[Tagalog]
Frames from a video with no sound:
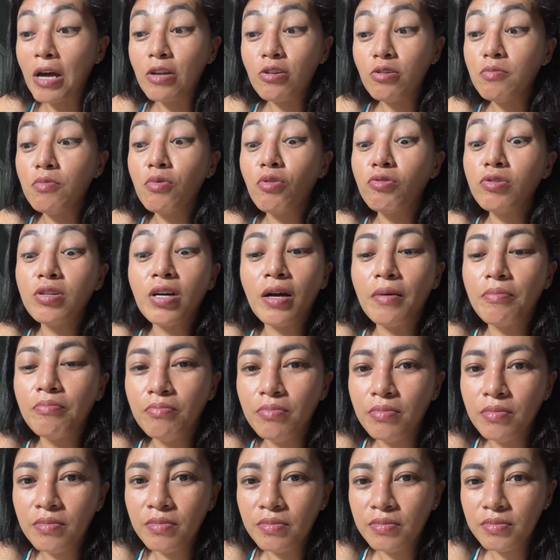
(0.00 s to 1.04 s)
Kutano mong uyab.
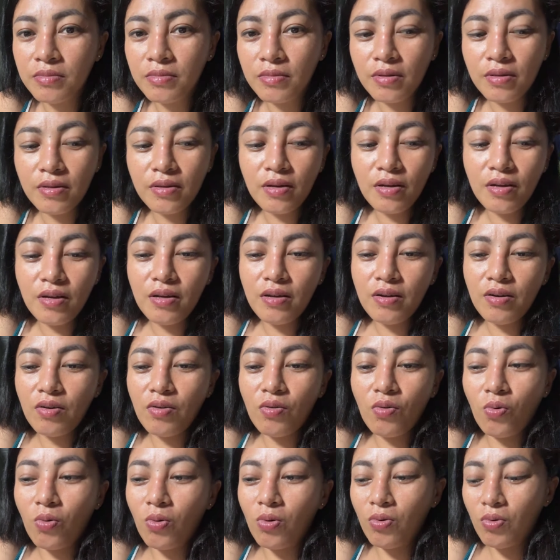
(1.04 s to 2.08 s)

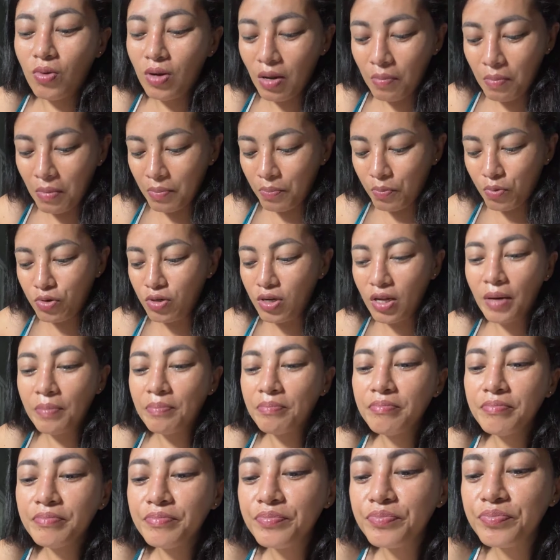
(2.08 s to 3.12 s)
Wala man po
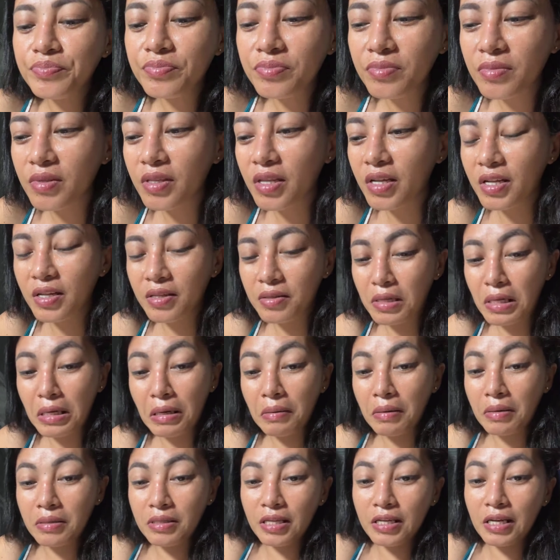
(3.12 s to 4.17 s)
dem.
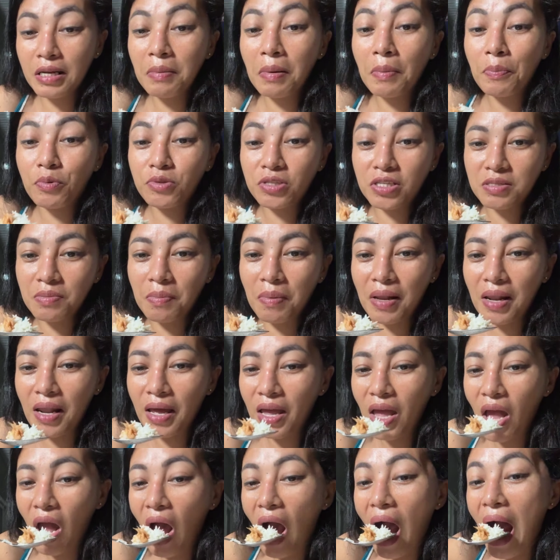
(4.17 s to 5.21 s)
Dire man sa
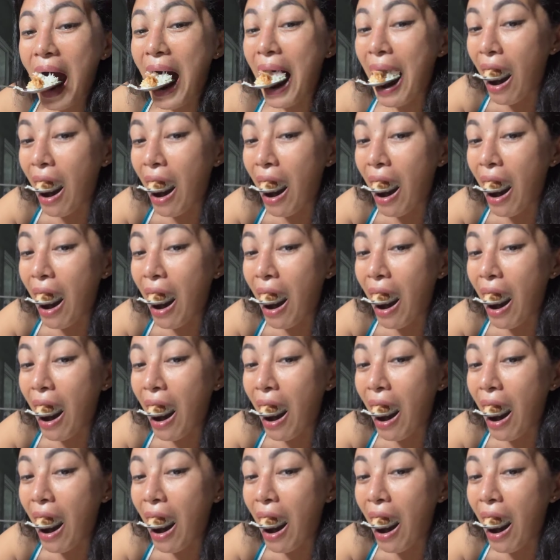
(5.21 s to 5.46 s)
balay.